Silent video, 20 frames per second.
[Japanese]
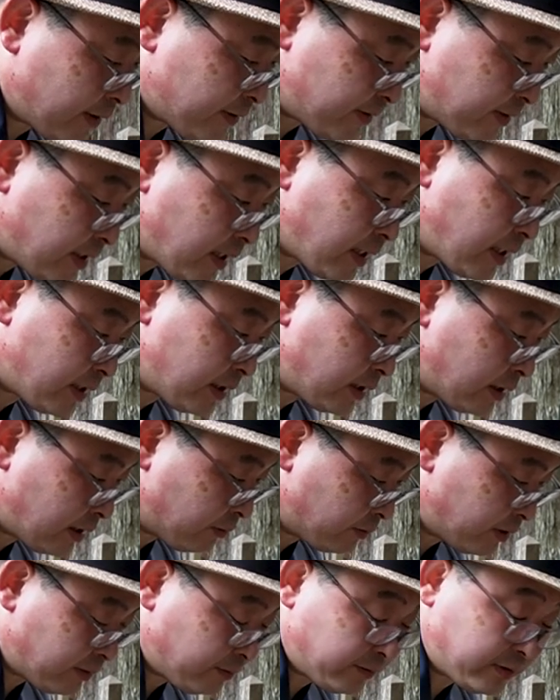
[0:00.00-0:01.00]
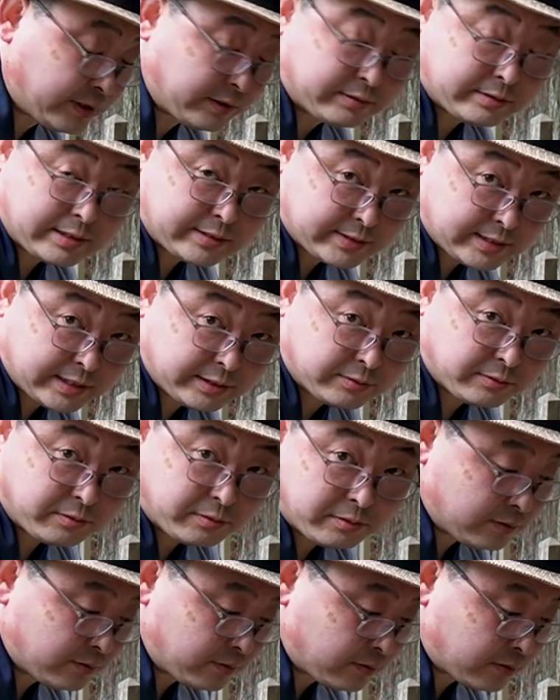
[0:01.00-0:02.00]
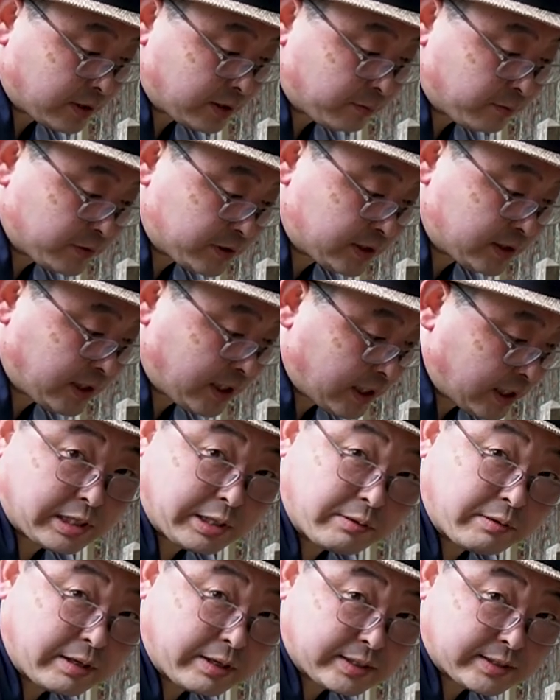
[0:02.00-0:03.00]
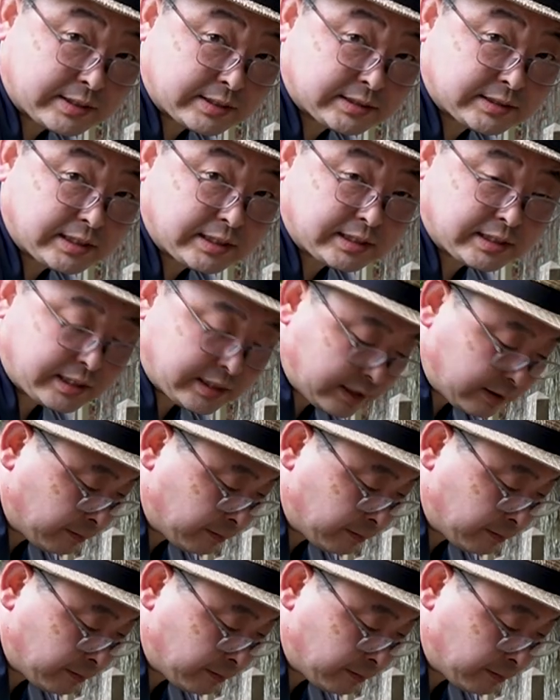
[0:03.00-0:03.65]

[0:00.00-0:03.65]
安らかにお眠りくださいという気持ちで手を合わさせていただき